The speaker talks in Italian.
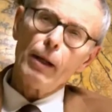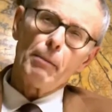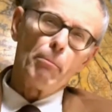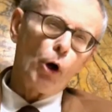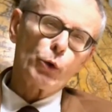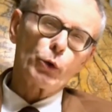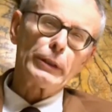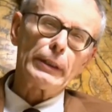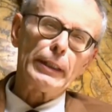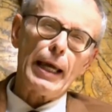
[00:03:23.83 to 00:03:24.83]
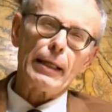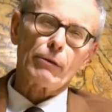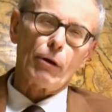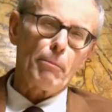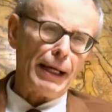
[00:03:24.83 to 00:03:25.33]
molto
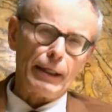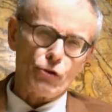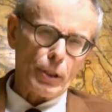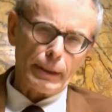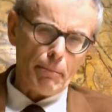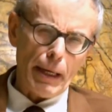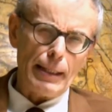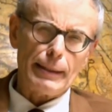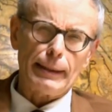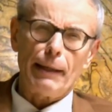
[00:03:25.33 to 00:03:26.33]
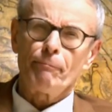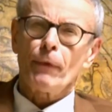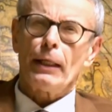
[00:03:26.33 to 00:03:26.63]
indietro, ma che certamente